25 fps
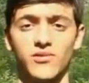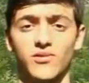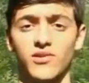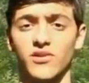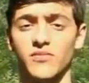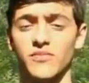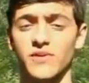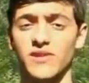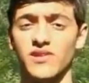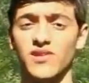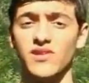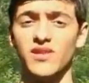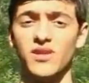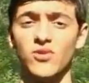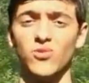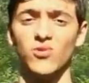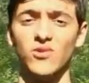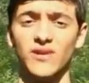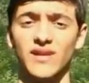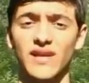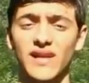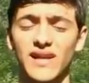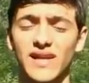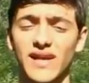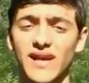è una specie di
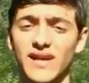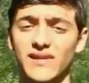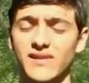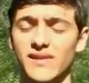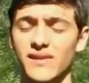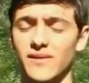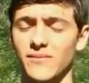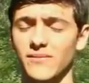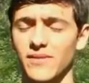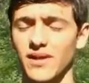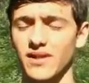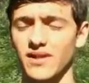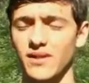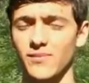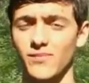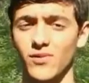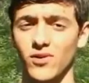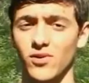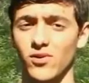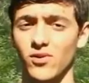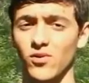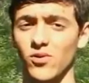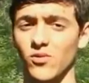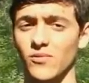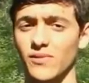urna legata ad ambienti
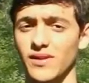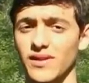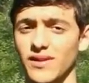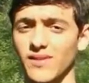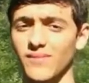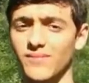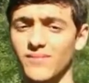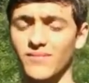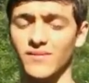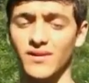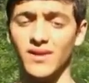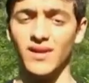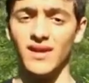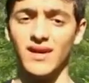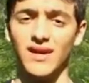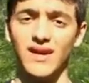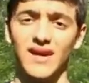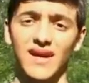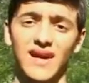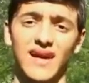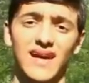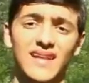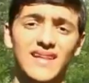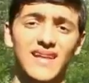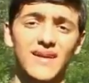poco umidi
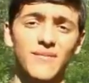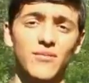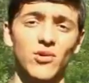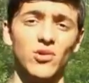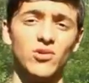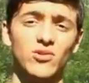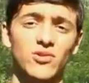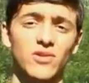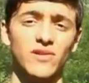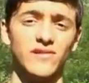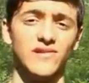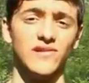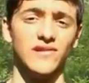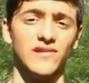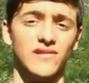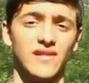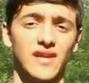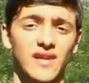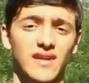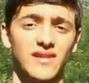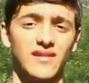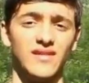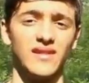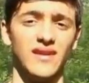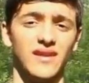ed è molto
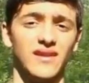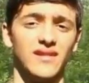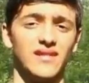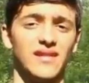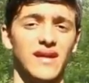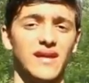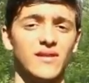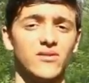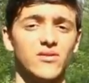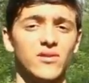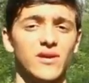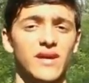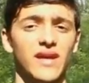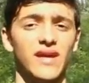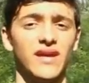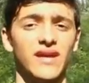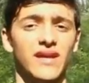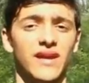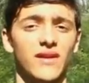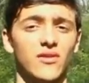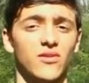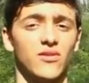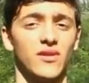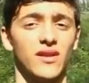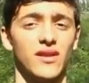resistente, tanto che è in
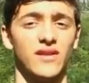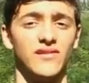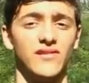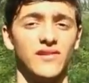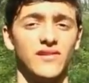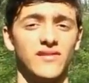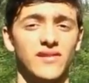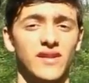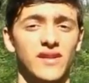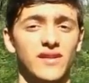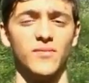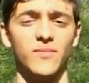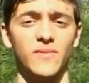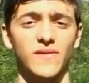grado di resistere ai